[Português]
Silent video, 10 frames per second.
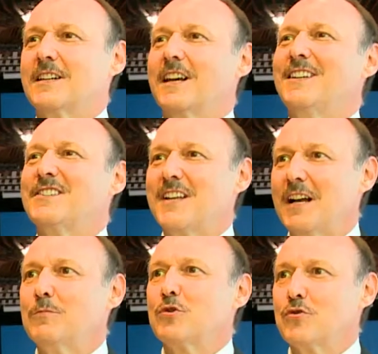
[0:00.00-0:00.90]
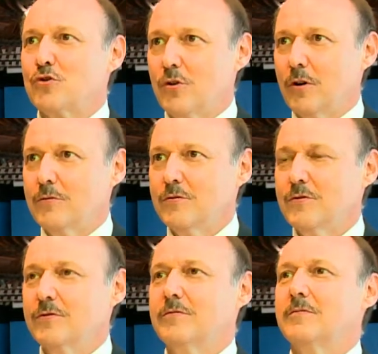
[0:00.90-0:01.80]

realizarmos os jogos